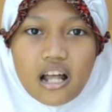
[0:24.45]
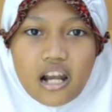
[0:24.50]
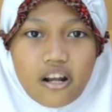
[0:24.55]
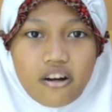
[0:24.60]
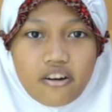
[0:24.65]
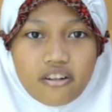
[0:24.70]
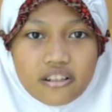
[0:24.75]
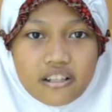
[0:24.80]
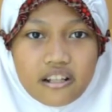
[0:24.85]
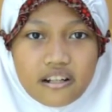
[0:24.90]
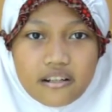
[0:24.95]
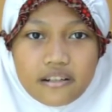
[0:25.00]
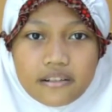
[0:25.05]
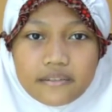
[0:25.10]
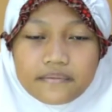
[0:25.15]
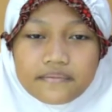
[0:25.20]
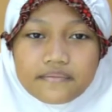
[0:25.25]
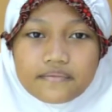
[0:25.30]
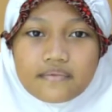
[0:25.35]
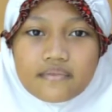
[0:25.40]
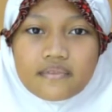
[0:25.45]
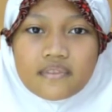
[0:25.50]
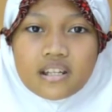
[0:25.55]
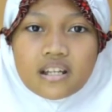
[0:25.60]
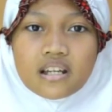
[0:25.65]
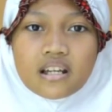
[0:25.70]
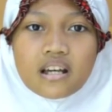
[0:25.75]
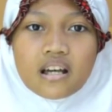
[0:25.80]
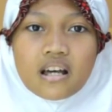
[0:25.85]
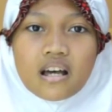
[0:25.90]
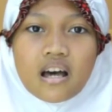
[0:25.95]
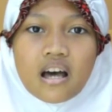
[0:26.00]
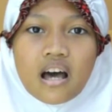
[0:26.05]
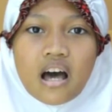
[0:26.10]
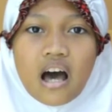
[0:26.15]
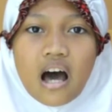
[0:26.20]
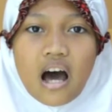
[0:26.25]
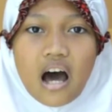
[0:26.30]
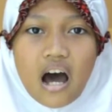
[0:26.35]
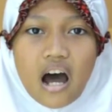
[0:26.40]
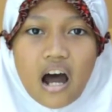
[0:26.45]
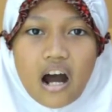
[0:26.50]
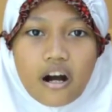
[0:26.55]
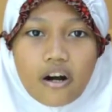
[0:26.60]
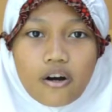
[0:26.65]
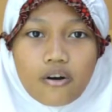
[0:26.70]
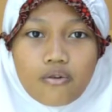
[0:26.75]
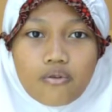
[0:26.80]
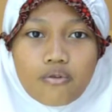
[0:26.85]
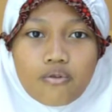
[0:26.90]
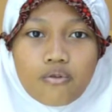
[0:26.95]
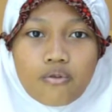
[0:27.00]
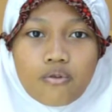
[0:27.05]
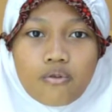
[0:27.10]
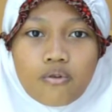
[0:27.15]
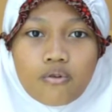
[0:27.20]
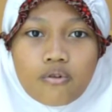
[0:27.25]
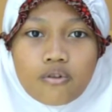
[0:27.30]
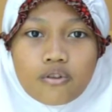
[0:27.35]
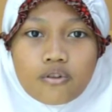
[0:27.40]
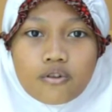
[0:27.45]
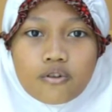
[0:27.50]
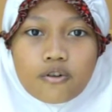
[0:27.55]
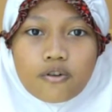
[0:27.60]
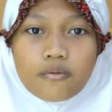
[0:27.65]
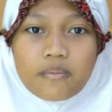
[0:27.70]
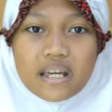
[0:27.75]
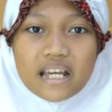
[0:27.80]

Al-Qadr. A'udhu